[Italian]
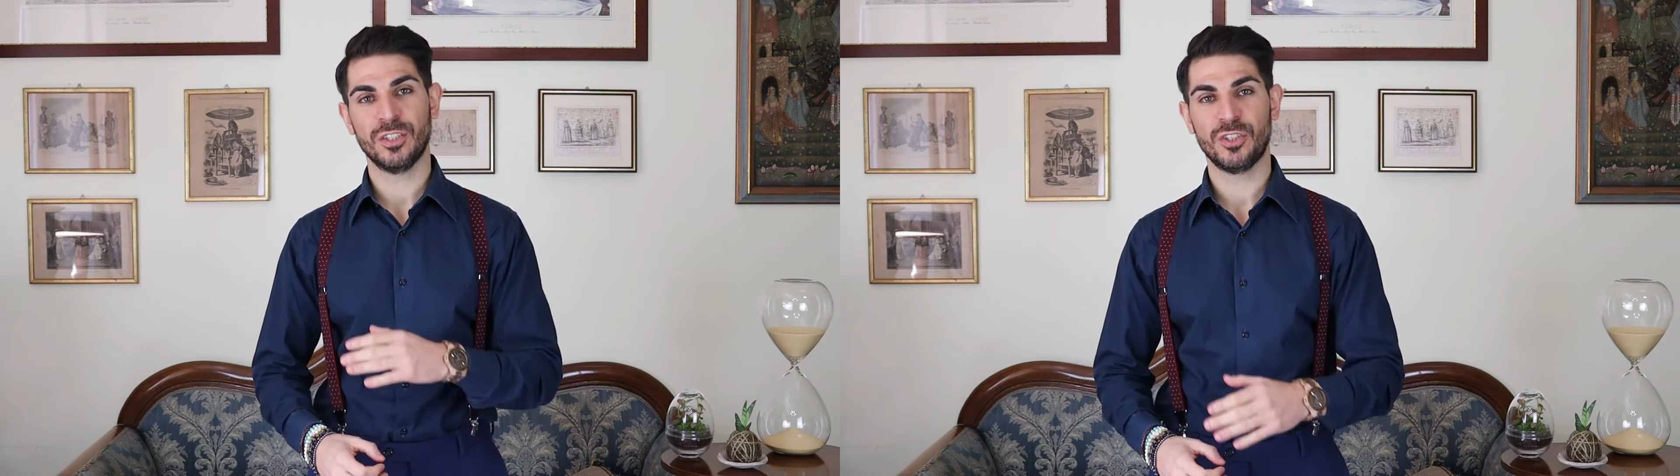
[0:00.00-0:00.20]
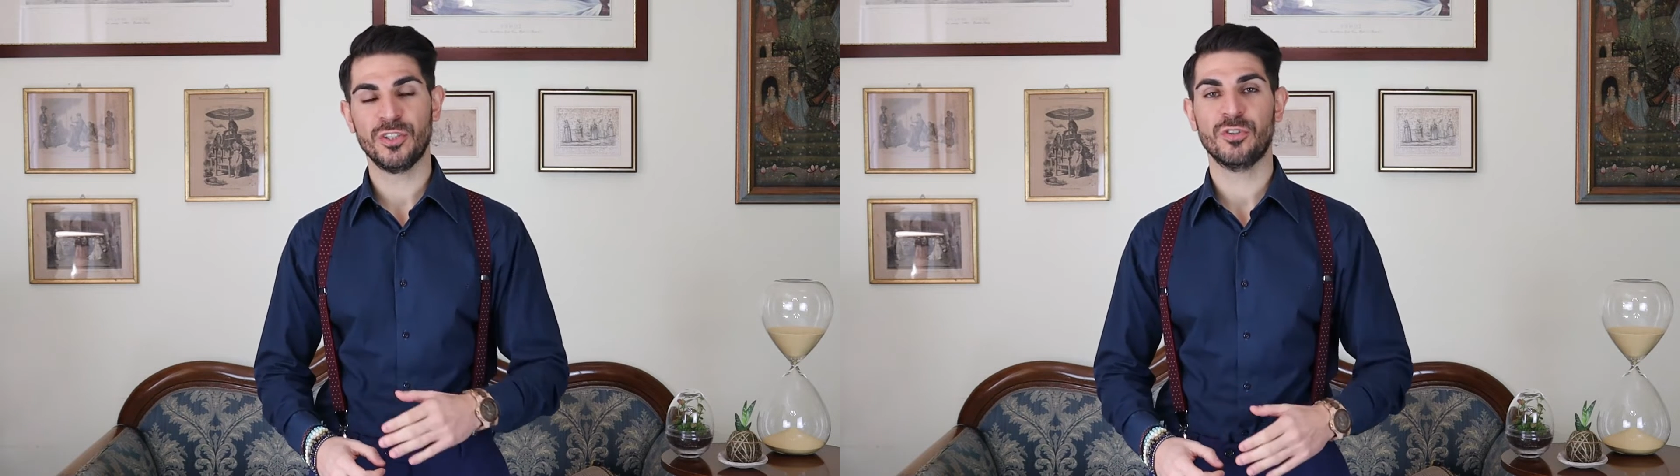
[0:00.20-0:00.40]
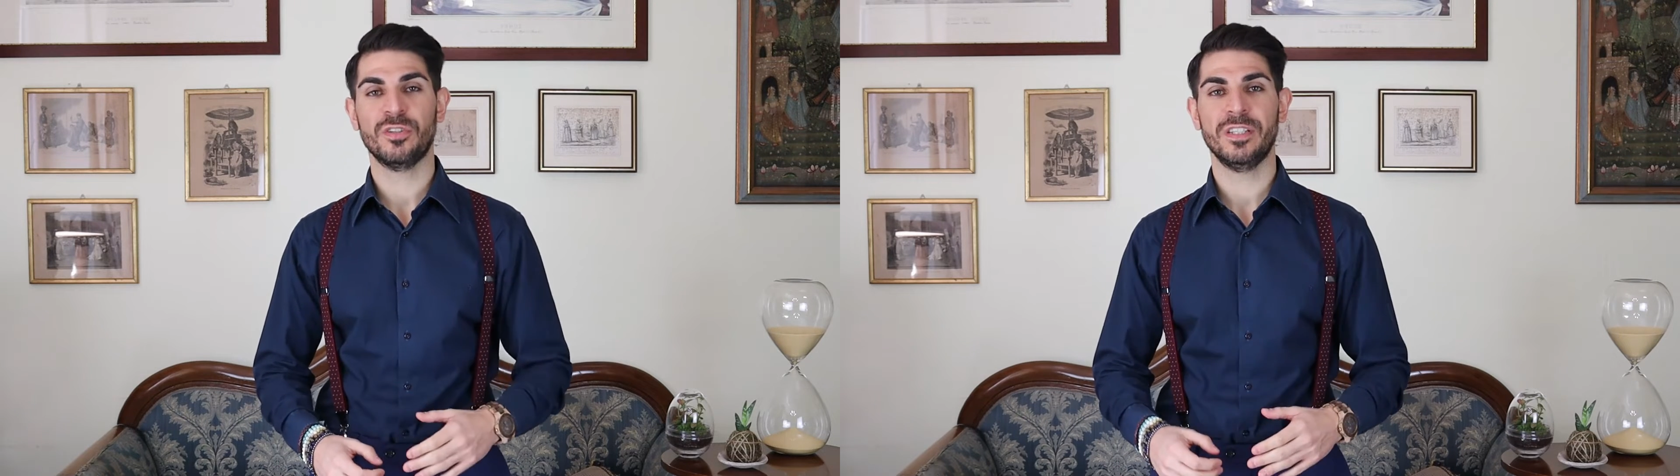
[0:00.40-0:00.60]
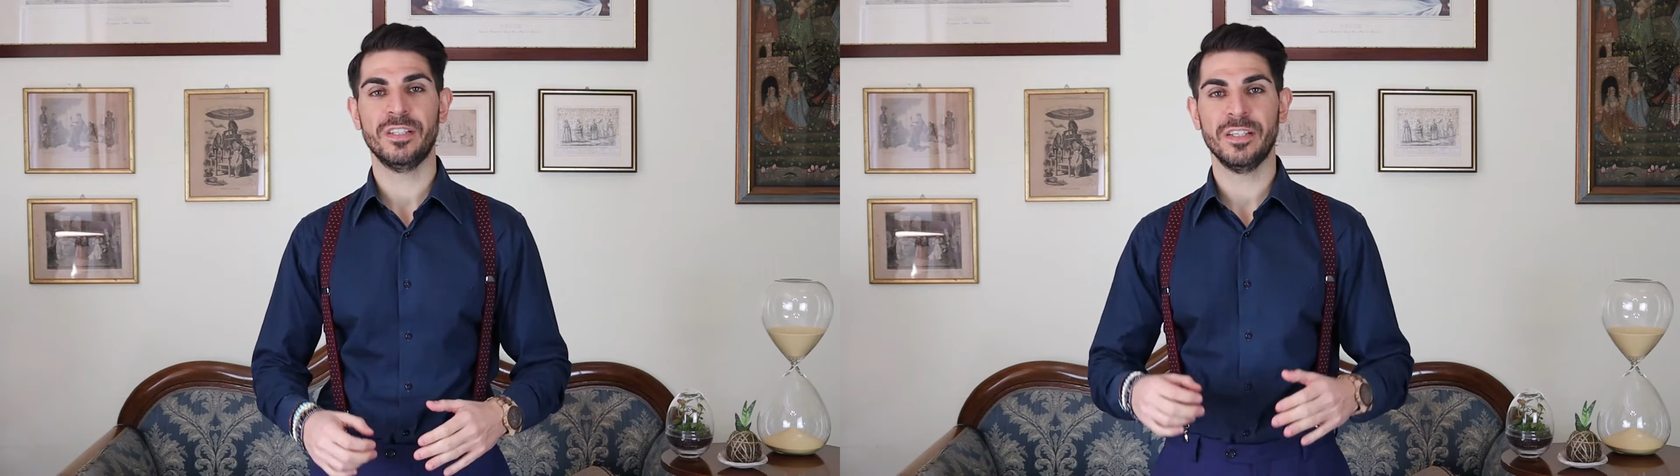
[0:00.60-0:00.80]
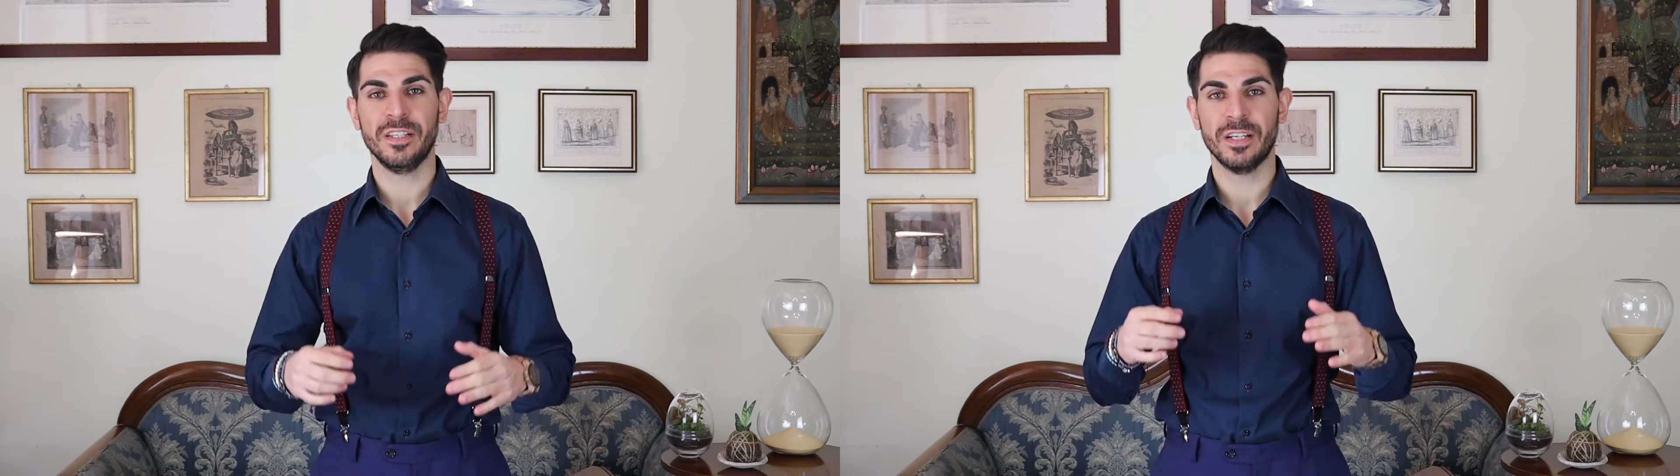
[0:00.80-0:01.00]
deciso
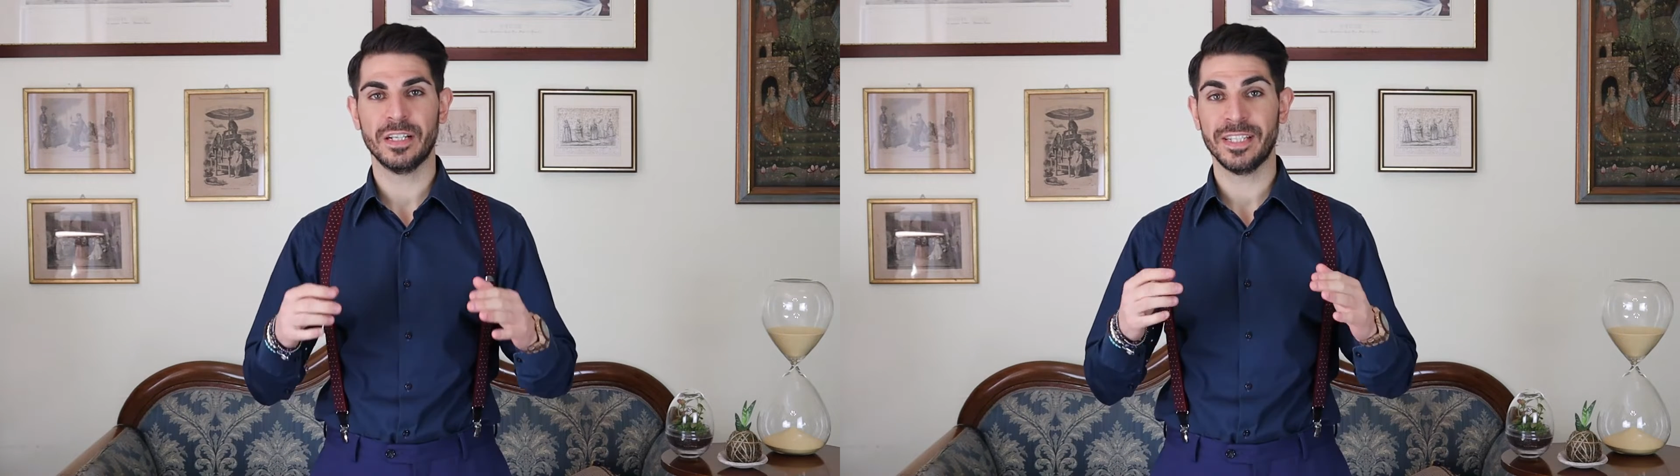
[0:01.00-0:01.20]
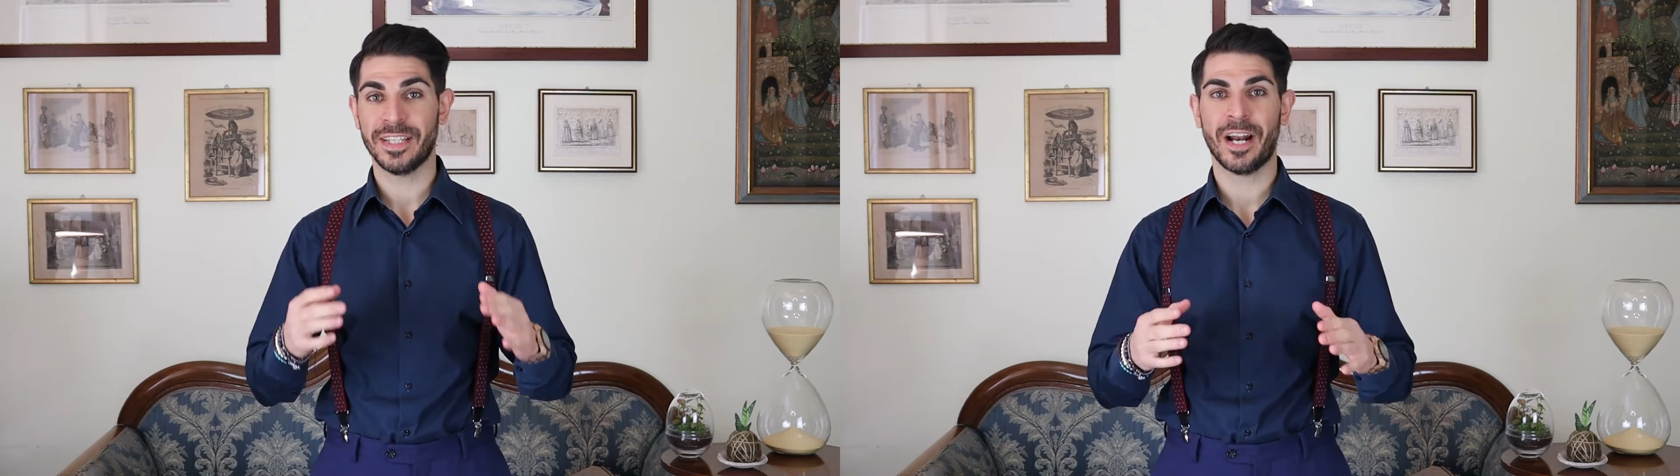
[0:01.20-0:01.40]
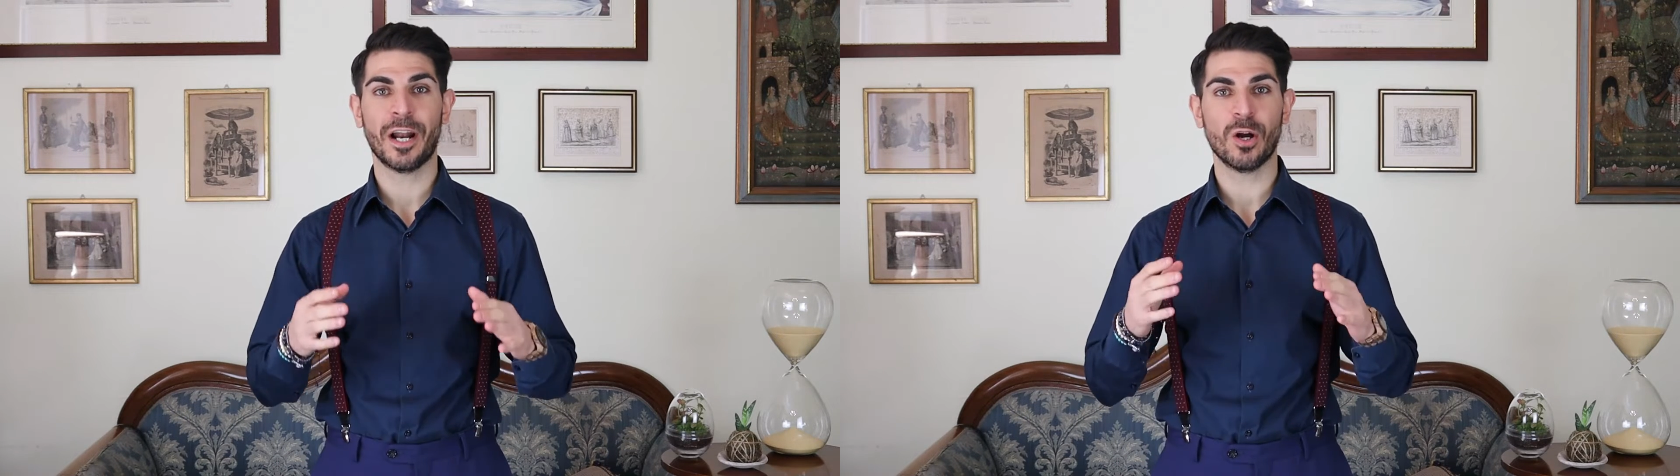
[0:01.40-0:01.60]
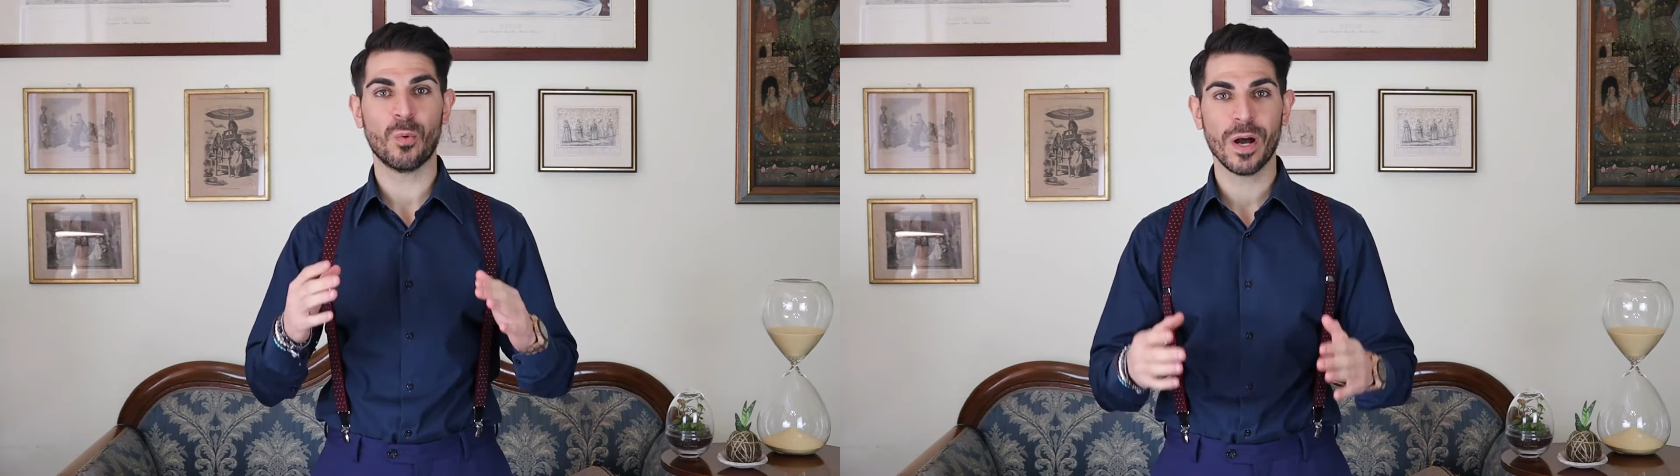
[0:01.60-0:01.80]
di dichiarare